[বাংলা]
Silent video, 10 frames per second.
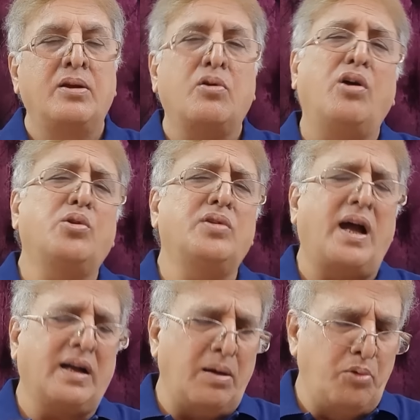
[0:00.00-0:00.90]
কত
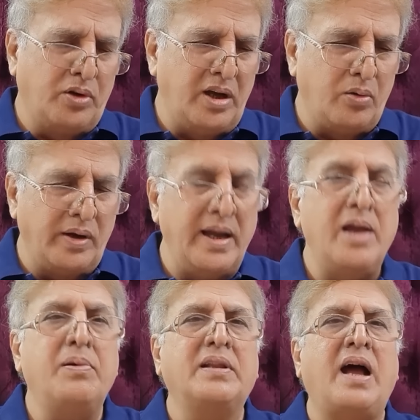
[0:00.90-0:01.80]
ধাক্কামুক্কি করে
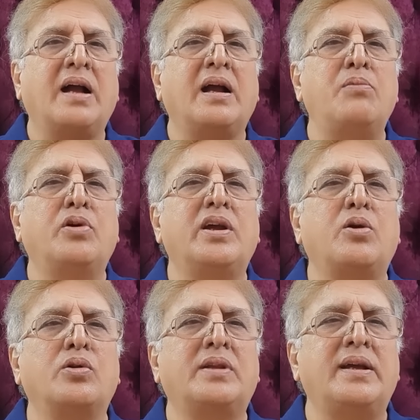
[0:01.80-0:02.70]
এবার ধাক্কামুক্কি
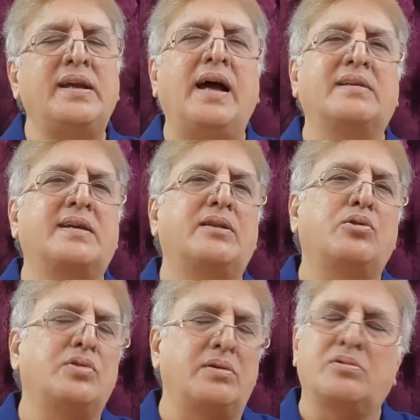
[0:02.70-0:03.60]
করতে গিয়ে আজকে তো
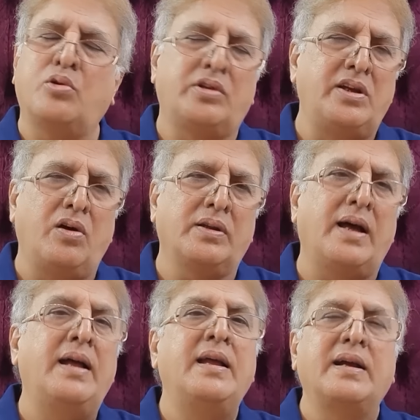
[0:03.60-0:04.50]
সত্যি কথা
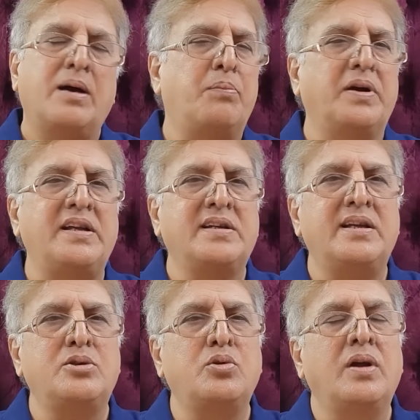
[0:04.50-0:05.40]
কম্পিটিশানের
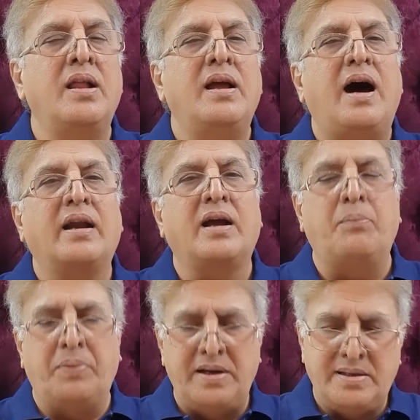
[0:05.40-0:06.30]
যুগ আর
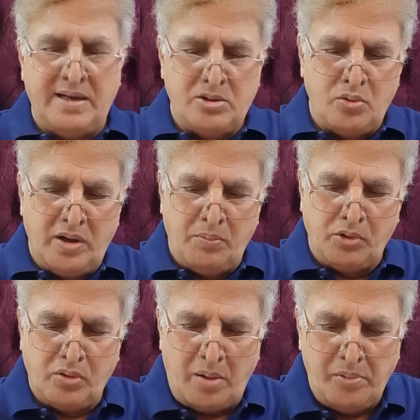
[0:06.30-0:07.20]
কম্পিটিশানের যুগের
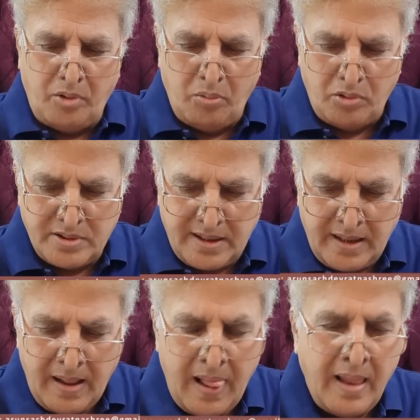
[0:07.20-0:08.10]
মধ্যে আমি বলবো যে
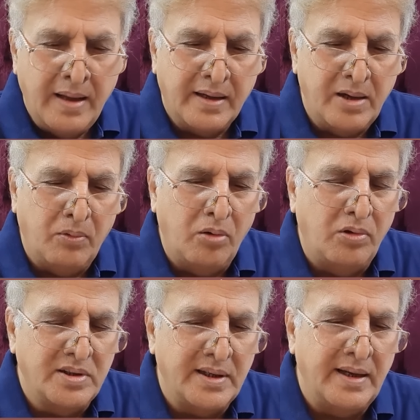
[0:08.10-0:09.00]
কি বলবো
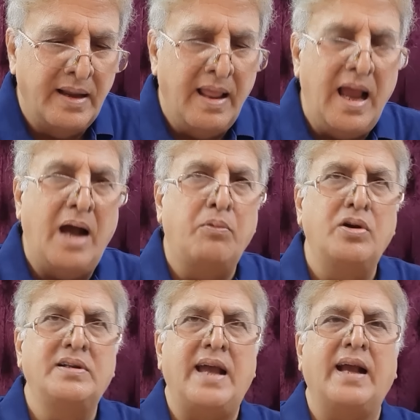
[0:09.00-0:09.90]
যে এমন
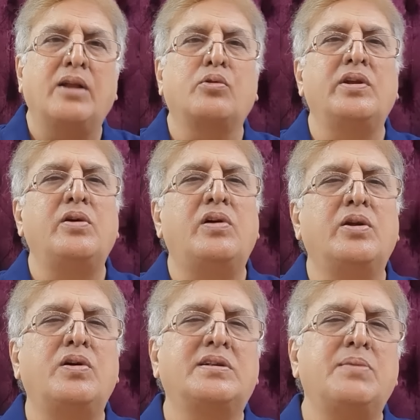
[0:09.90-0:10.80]
জায়গা তৈরি হয়ে
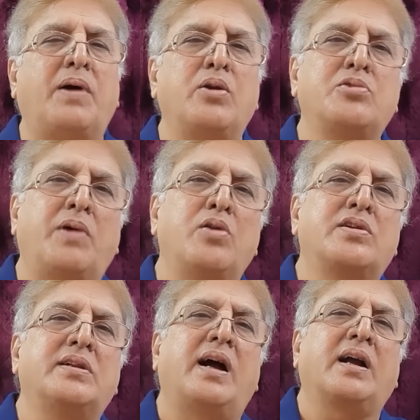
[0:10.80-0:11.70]
রয়েছে মানুষ
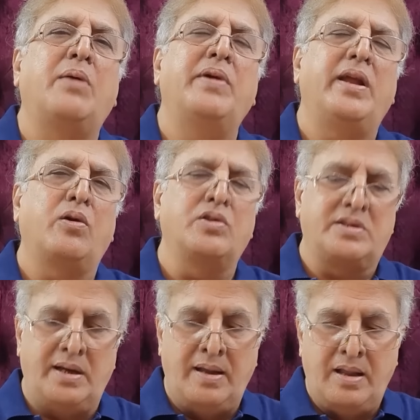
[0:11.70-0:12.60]
মানুষকে ধাক্কা মেরে
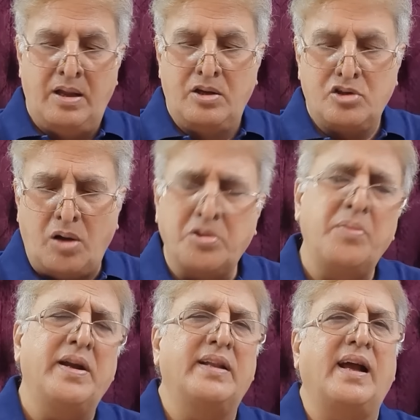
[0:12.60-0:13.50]
এগোচ্ছে
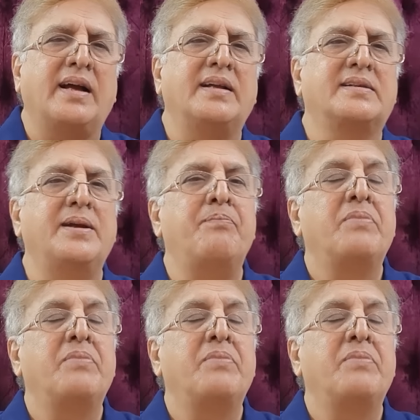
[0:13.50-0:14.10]
সবসময় এটা দেখা যাচ্ছে